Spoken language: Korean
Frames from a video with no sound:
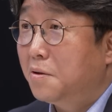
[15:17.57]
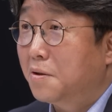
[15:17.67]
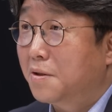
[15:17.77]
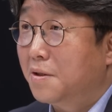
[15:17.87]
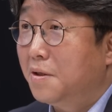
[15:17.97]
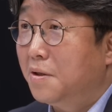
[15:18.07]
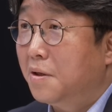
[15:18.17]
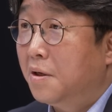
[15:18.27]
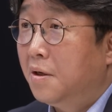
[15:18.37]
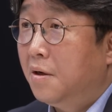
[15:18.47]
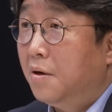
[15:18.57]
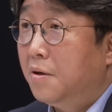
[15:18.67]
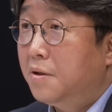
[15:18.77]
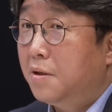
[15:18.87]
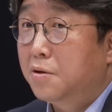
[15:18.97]
것은 어,
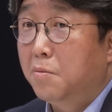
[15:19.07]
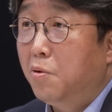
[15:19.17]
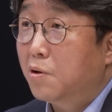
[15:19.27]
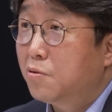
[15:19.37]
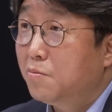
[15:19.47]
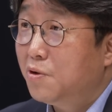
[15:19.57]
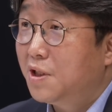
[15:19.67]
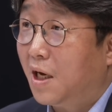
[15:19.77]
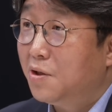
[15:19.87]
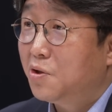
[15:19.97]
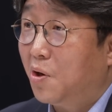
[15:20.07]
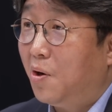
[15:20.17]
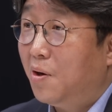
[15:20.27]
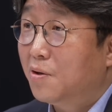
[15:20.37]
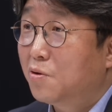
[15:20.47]
일단 정보가 충분치 않죠.
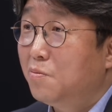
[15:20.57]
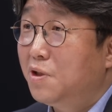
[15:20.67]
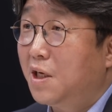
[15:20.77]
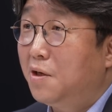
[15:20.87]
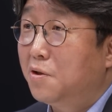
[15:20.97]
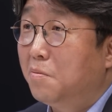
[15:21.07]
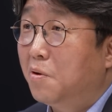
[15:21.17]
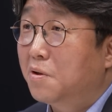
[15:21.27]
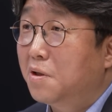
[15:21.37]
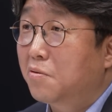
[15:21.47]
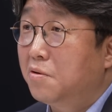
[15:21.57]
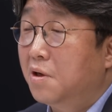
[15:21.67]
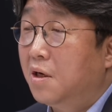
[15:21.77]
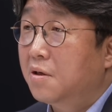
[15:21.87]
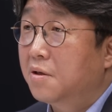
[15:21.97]
어, 충분치 네. 않은 정보로 저를
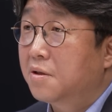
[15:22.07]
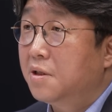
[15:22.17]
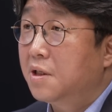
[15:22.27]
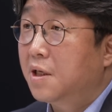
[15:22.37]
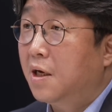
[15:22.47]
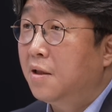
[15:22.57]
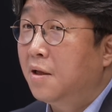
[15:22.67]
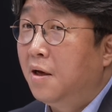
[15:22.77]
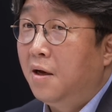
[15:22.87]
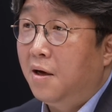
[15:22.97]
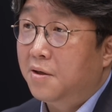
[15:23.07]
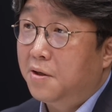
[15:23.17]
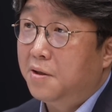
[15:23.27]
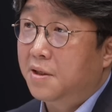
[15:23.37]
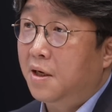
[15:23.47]
규정하는 것은 일단 아,
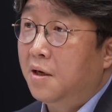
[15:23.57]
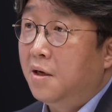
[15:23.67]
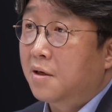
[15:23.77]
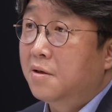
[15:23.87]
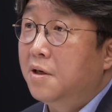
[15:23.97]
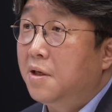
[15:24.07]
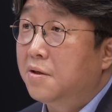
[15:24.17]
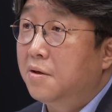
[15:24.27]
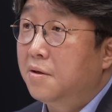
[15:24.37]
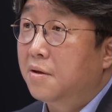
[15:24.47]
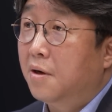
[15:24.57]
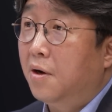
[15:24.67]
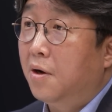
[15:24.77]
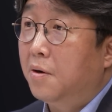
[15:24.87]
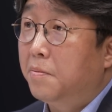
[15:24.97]
저는 이제 그거에 대해서는
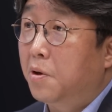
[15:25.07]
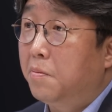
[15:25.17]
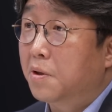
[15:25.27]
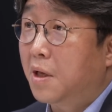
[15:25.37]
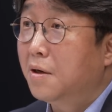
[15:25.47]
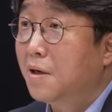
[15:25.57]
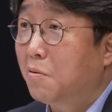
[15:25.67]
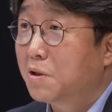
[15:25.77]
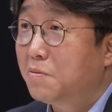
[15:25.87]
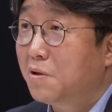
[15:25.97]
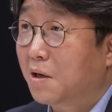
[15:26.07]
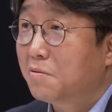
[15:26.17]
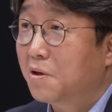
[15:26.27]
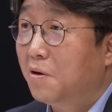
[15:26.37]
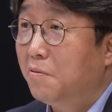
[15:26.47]
어, 별로 뭐 대응하고 싶지도
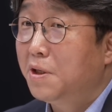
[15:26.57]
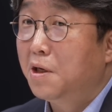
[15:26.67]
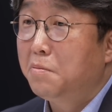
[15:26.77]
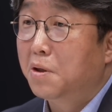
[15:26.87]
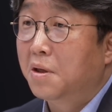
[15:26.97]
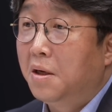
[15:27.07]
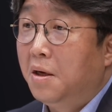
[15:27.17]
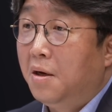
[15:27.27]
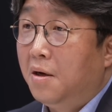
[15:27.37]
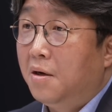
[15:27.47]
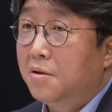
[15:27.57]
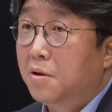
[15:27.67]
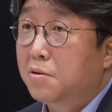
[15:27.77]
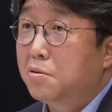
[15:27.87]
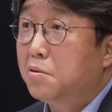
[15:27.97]
않고요. 네. 왜냐하면 어,
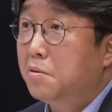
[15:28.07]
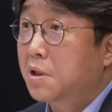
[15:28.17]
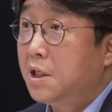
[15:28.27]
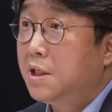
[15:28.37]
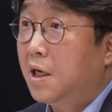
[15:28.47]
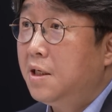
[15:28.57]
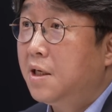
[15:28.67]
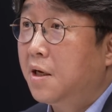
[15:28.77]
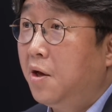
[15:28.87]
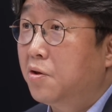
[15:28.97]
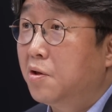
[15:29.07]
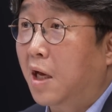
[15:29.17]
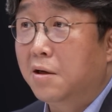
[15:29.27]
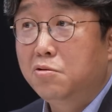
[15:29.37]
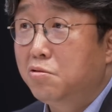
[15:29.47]
저 스스로는 기자 이상의 어떤
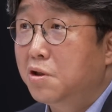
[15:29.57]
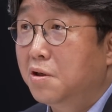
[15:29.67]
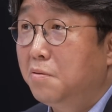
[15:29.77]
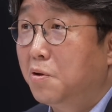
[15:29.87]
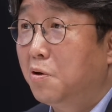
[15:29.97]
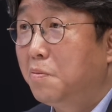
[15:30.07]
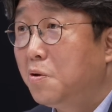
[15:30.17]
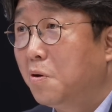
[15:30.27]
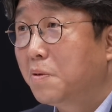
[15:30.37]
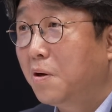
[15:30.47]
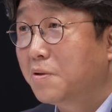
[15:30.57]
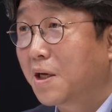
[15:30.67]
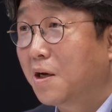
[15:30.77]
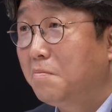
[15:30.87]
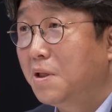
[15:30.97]
다른 수식어는 별로 필요 없다고
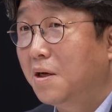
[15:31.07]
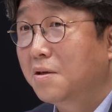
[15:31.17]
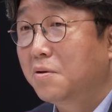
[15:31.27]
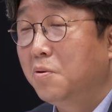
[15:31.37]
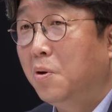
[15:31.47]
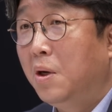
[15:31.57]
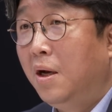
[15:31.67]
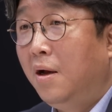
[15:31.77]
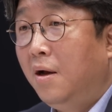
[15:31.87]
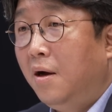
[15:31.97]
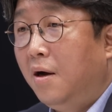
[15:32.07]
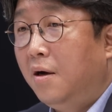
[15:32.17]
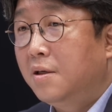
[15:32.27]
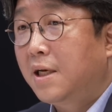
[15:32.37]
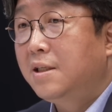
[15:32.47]
생각합니다. 그리고
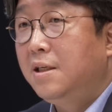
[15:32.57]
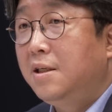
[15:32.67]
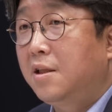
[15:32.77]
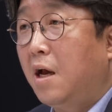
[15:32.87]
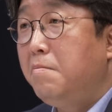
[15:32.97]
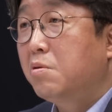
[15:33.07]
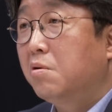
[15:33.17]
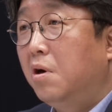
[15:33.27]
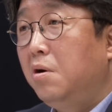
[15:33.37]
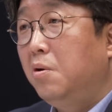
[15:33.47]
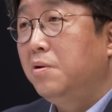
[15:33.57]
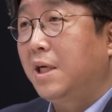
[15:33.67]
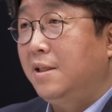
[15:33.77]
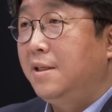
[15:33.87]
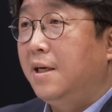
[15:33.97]
어, 사실 이제 대한민국 언론
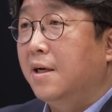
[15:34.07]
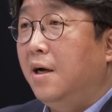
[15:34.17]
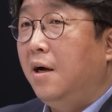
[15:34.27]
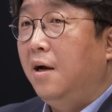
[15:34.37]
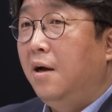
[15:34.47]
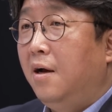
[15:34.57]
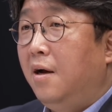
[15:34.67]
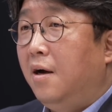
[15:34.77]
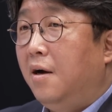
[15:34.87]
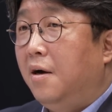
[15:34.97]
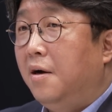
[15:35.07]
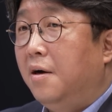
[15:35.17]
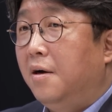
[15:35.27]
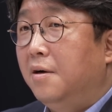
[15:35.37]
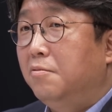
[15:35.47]
자체가
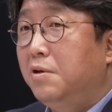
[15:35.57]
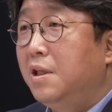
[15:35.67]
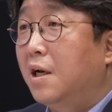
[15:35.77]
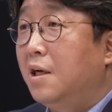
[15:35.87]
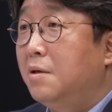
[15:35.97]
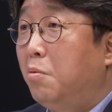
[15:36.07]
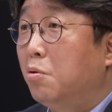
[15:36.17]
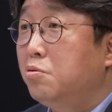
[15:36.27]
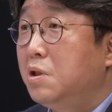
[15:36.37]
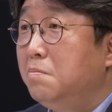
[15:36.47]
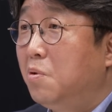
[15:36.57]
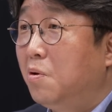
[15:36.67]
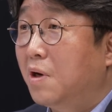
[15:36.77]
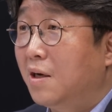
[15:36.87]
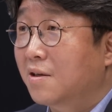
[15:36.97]
어, 우리나라 이제 보수
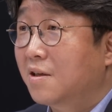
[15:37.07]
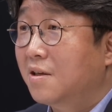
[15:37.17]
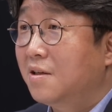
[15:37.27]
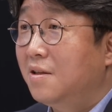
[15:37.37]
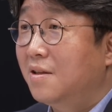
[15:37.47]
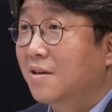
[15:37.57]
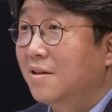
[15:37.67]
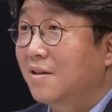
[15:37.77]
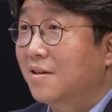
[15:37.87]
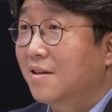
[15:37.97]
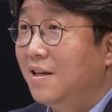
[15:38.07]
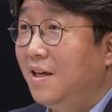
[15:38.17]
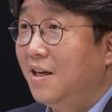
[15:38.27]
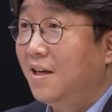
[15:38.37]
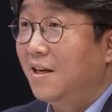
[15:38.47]
진보라는
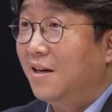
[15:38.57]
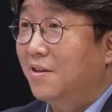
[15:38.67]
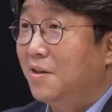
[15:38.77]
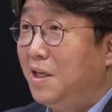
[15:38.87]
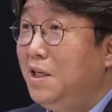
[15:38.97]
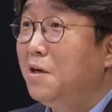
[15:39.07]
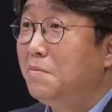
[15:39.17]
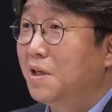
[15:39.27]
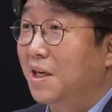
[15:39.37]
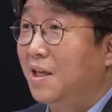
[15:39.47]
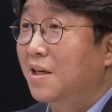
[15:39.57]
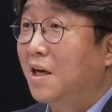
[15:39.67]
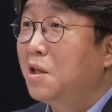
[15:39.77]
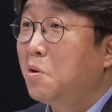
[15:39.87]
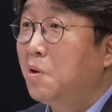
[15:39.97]
큰그이 어떤 이념적인
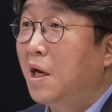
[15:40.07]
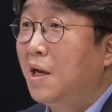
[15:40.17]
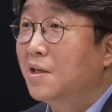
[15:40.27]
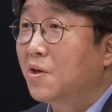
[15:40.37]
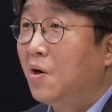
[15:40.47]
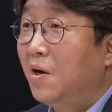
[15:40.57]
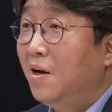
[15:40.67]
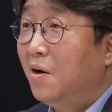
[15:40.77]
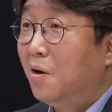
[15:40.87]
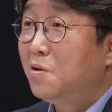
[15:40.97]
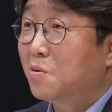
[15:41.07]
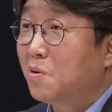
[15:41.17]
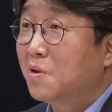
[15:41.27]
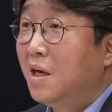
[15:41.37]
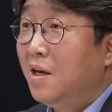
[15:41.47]
카테고리 네. 안에서 어느
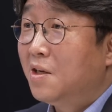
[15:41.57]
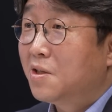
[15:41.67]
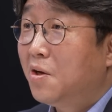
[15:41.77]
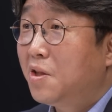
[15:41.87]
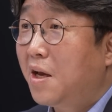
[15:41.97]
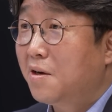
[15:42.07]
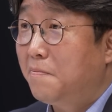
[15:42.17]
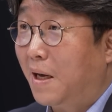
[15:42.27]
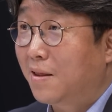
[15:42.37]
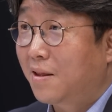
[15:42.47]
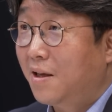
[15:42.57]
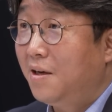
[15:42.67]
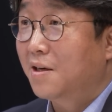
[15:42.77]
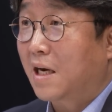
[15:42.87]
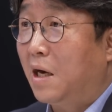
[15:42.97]
정도 선택을
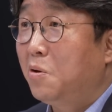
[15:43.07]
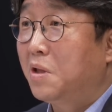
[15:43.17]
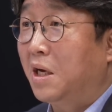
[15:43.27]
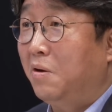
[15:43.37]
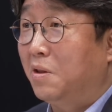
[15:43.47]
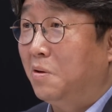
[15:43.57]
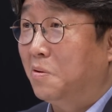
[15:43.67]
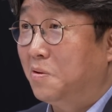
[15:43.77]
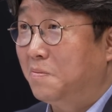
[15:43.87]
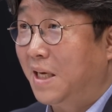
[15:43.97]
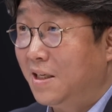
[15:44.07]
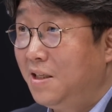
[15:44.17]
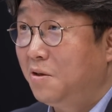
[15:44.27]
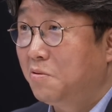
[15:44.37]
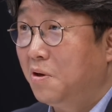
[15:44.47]
받기를 강요당해 왔던 것도 좀
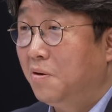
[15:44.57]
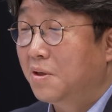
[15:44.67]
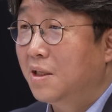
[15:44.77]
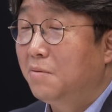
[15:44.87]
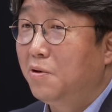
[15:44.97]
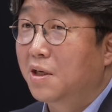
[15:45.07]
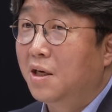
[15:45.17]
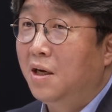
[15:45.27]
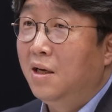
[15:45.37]
사실이고요. 네. 그러다 보니까